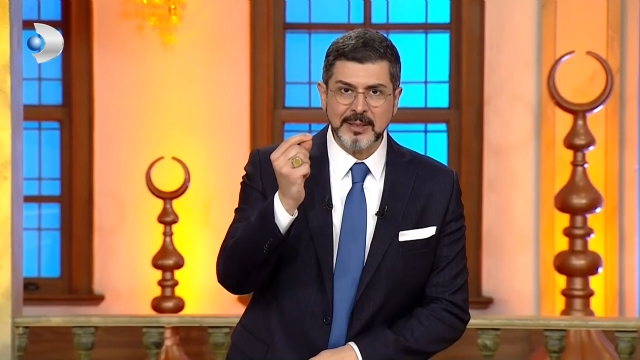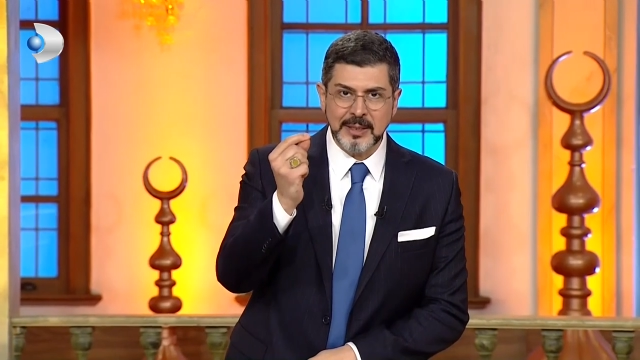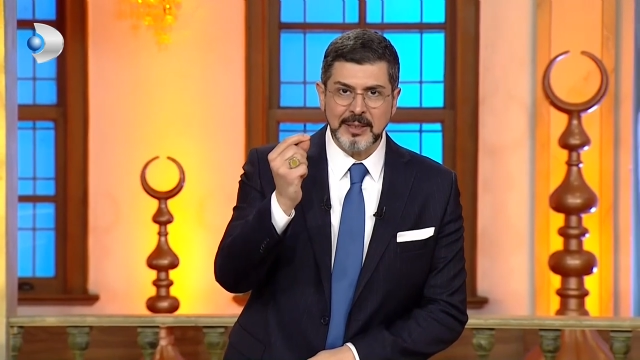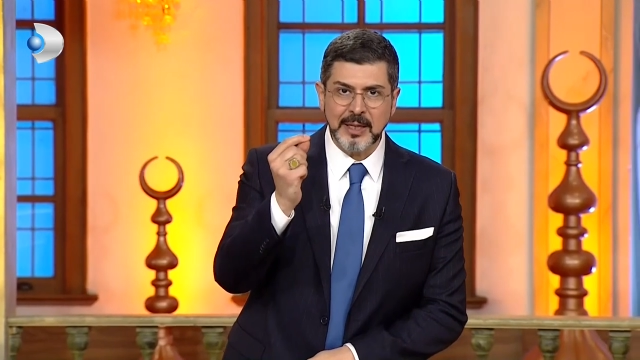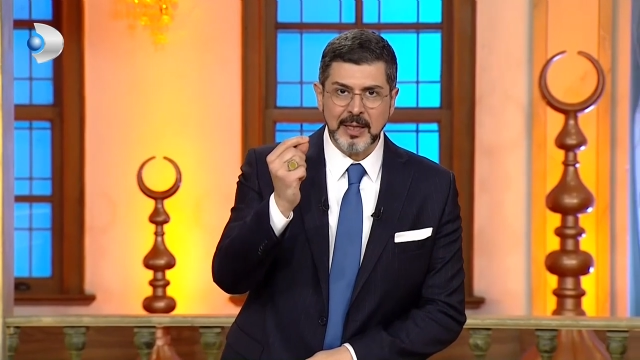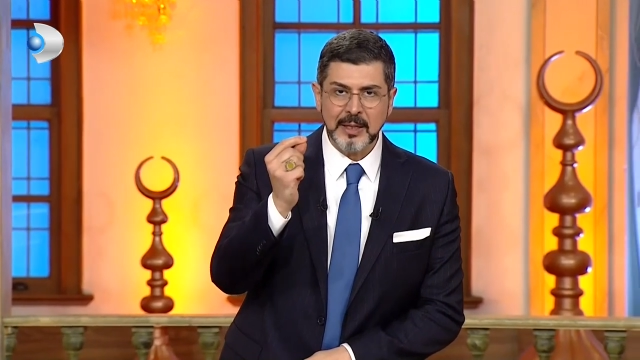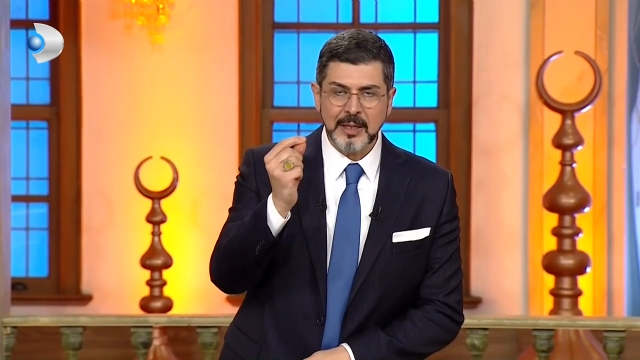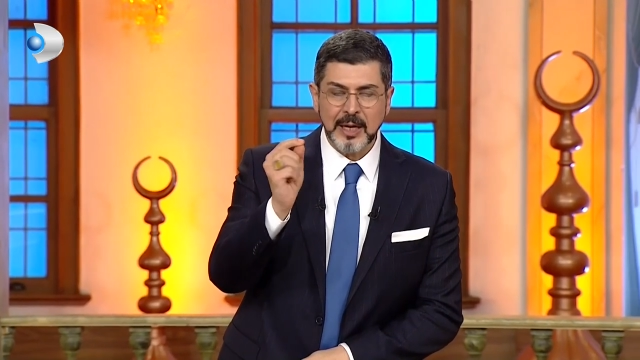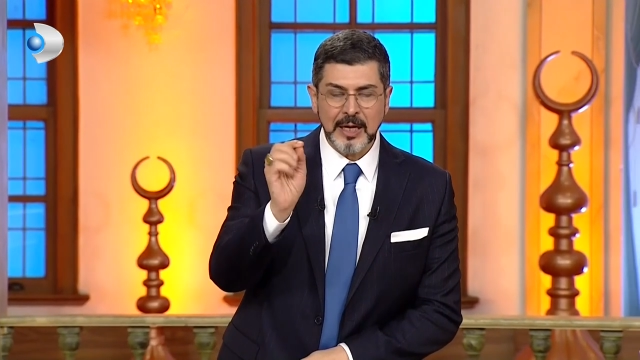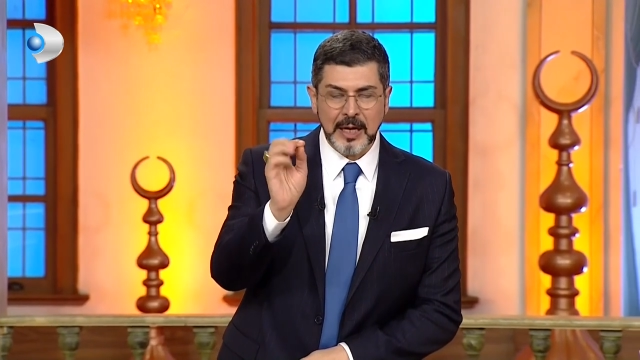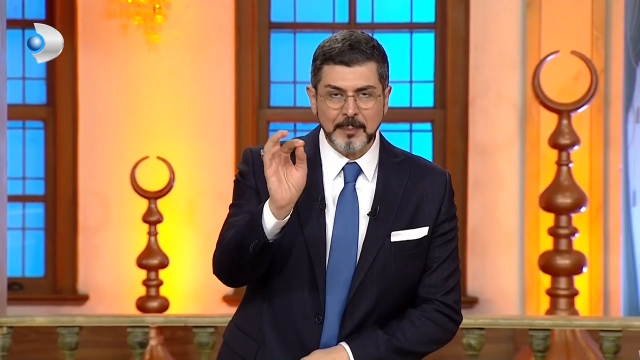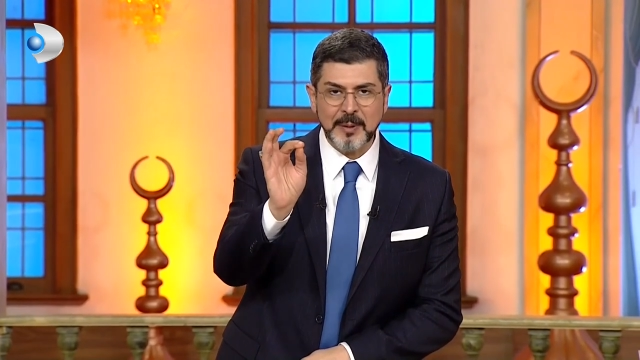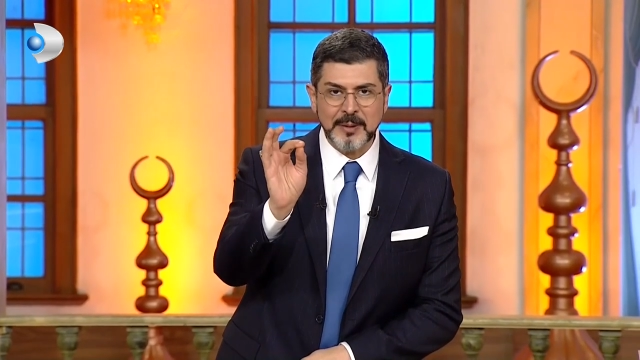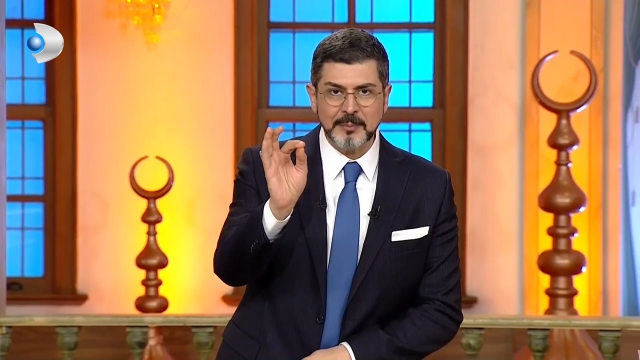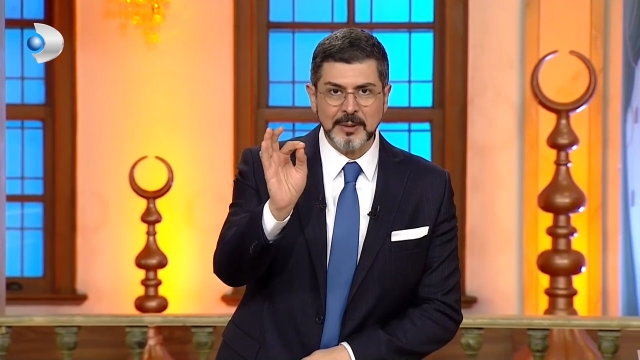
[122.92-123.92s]
dinle.
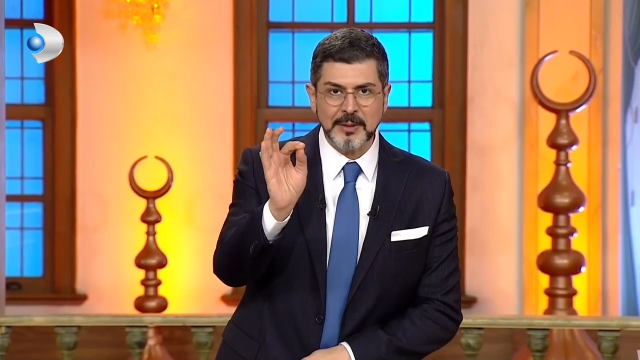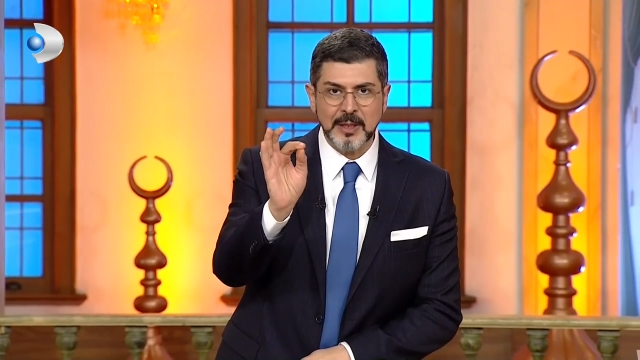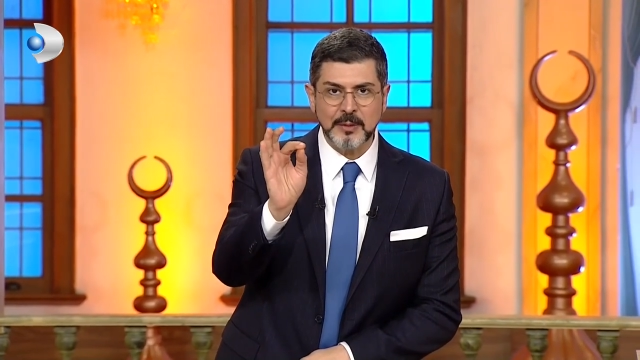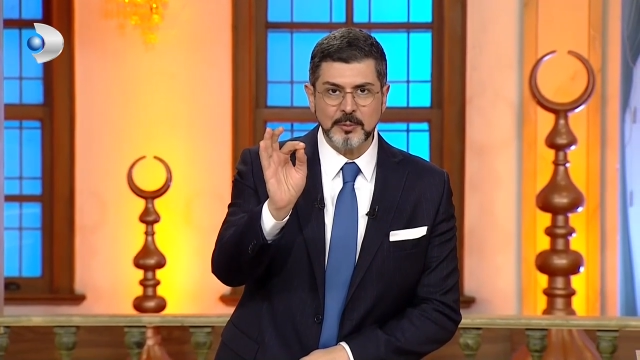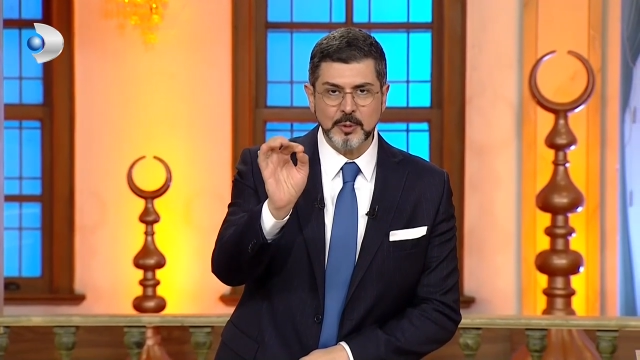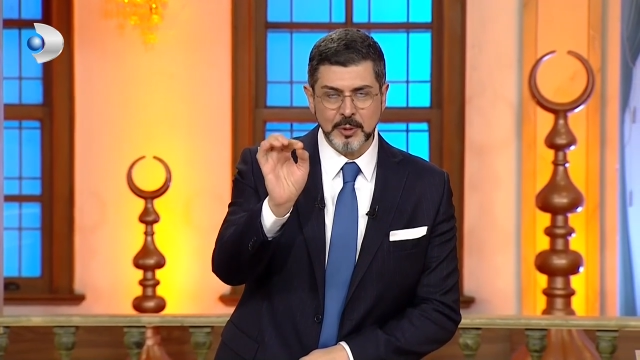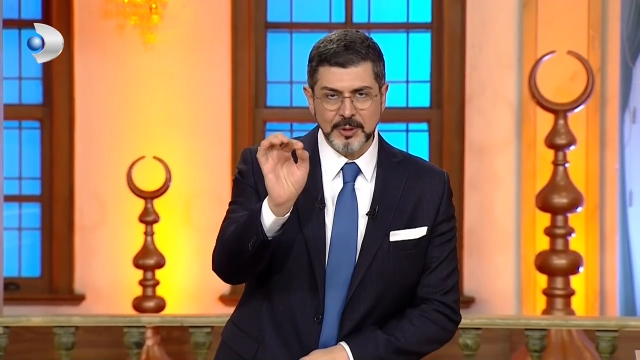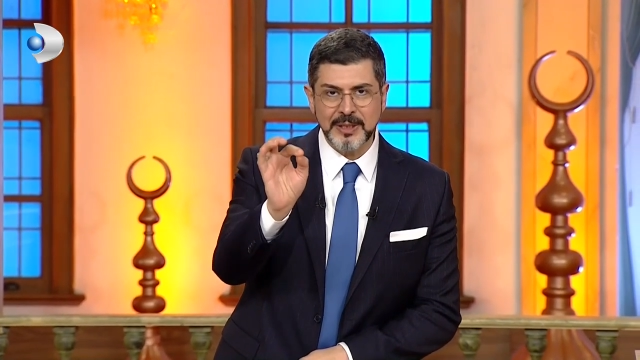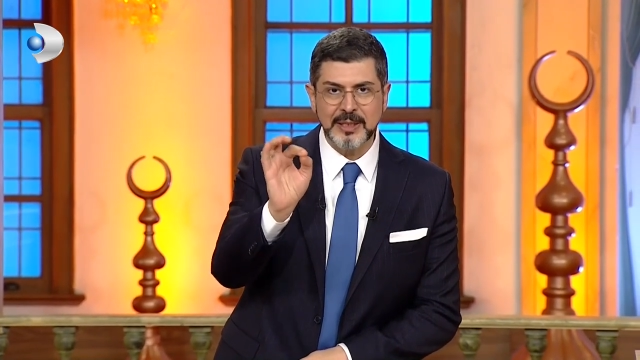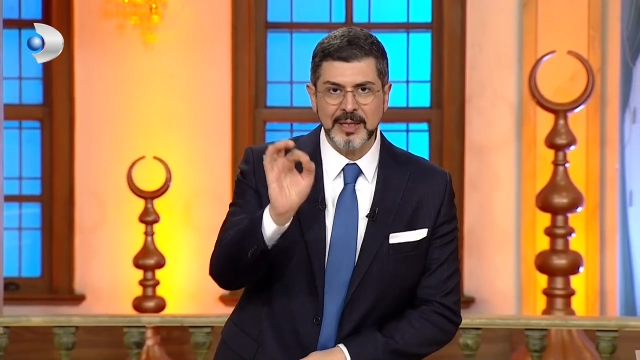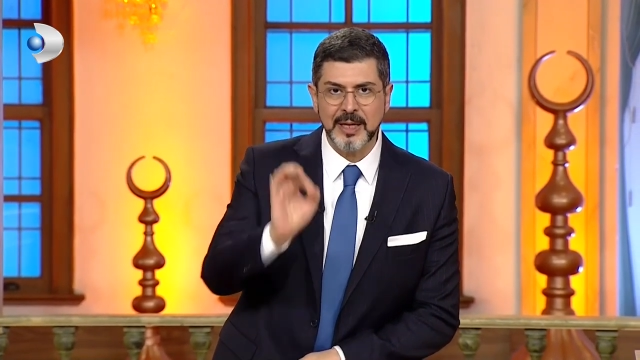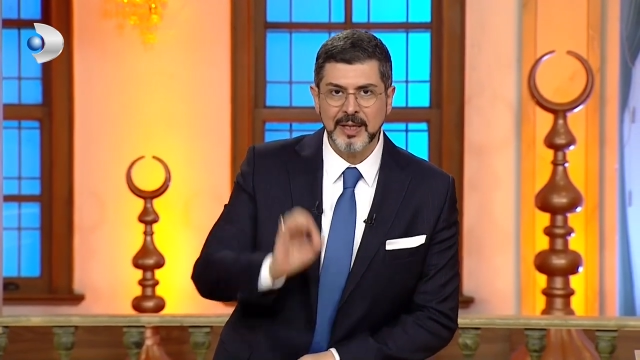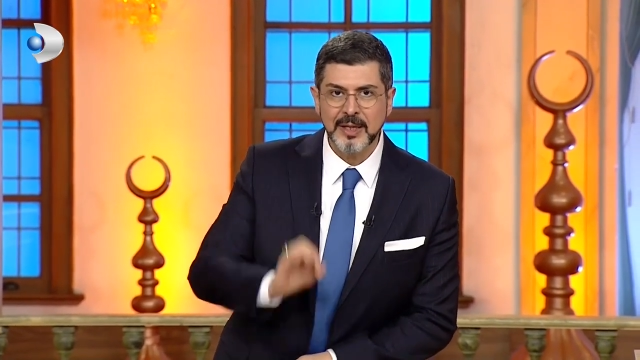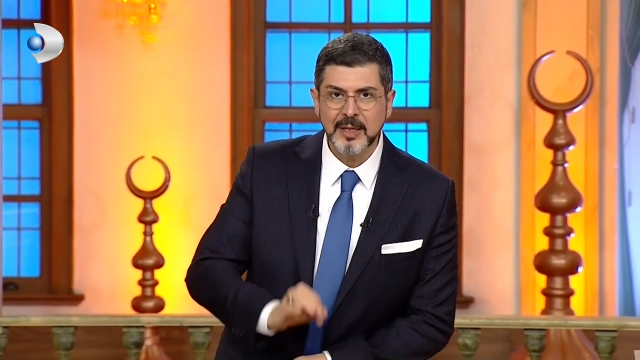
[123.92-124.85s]
Kapatma televizyonu dinle.